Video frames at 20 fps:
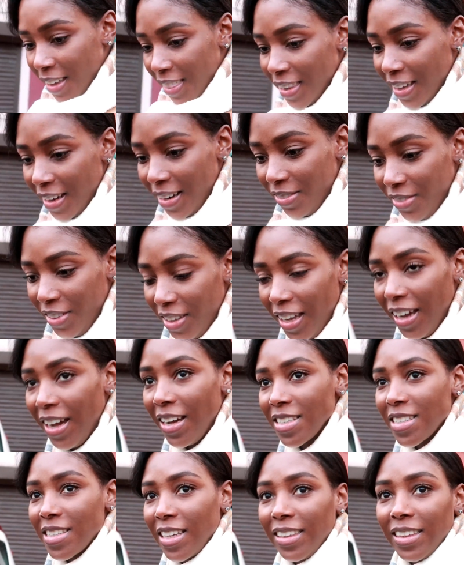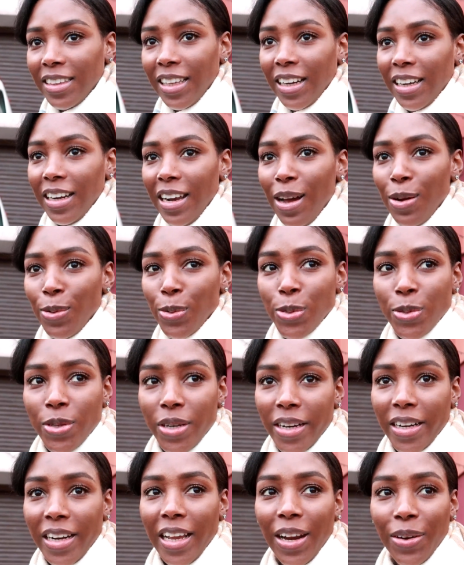de Navidad, Santa Claus,
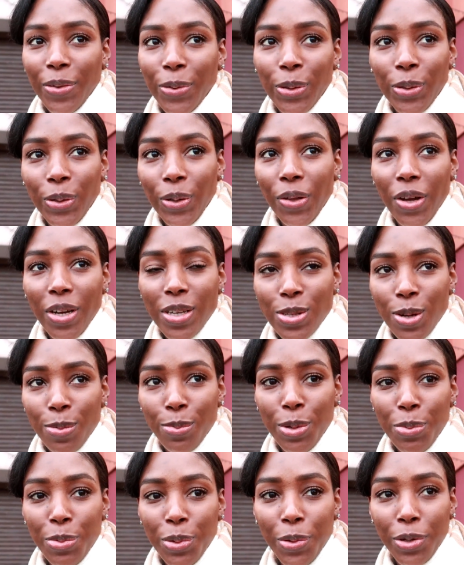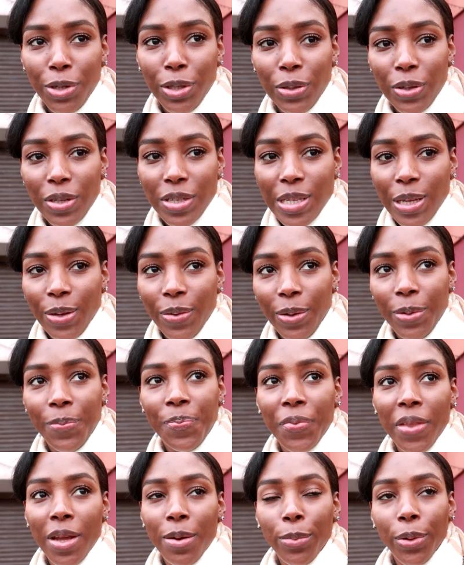renos, todo eso. Muy, muy bonito que se ve.
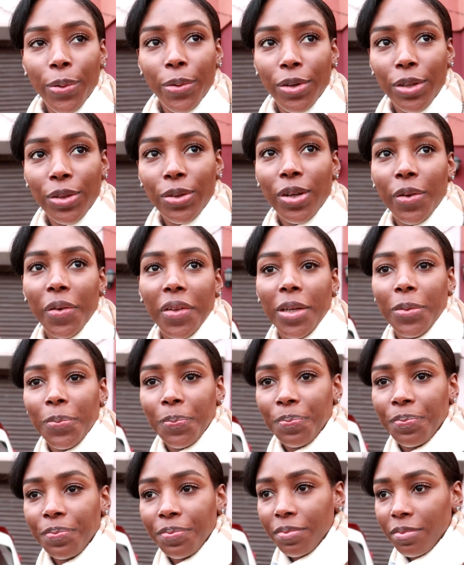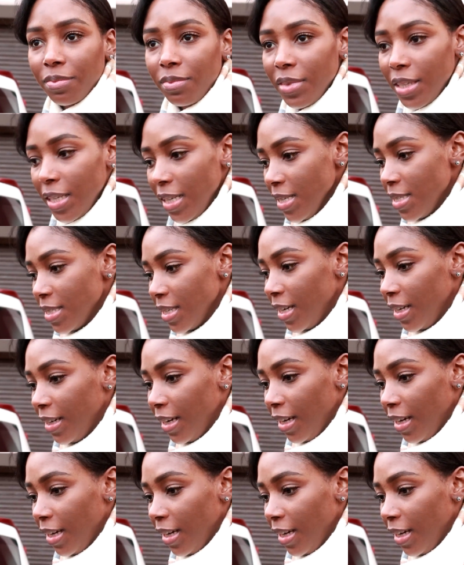Muy bonito, la verdad. Así que